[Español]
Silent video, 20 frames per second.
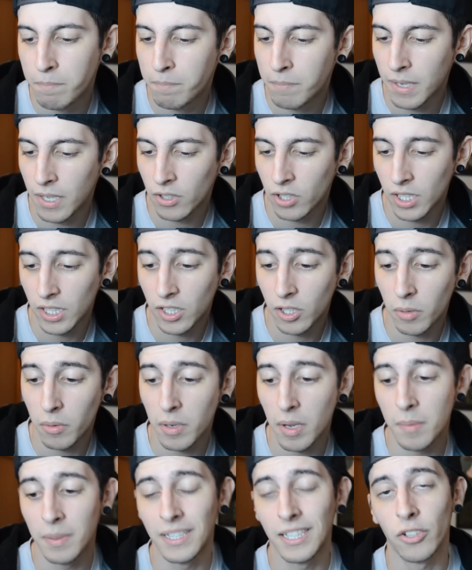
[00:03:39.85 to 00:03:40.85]
Pero sí, sí,
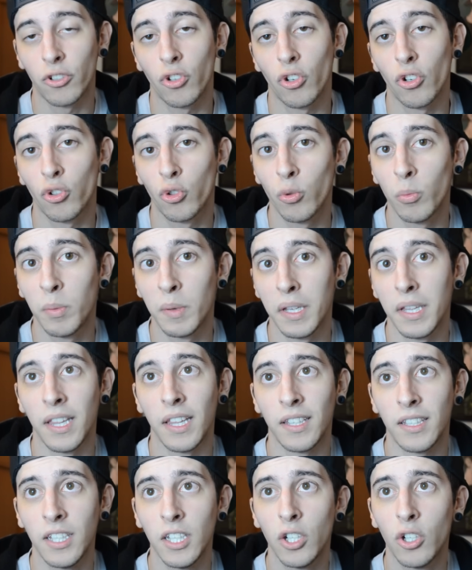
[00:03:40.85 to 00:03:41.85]
obviamente yo lo supe
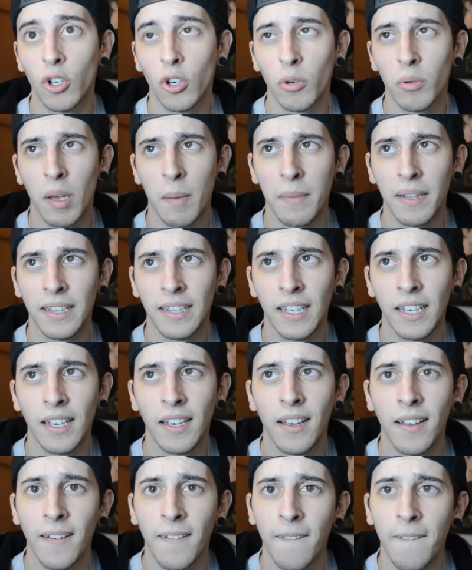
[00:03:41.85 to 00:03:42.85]
desde chico,
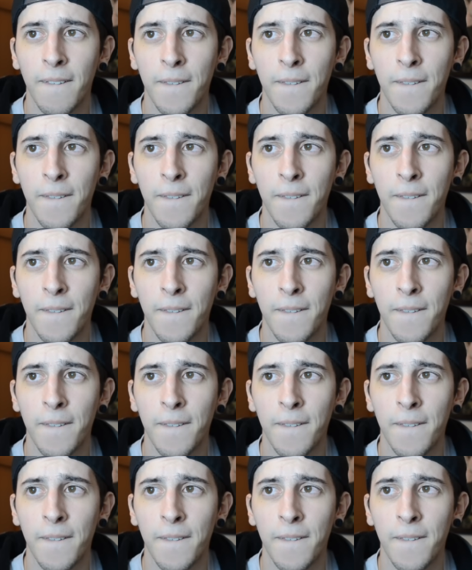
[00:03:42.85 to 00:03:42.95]
obviamente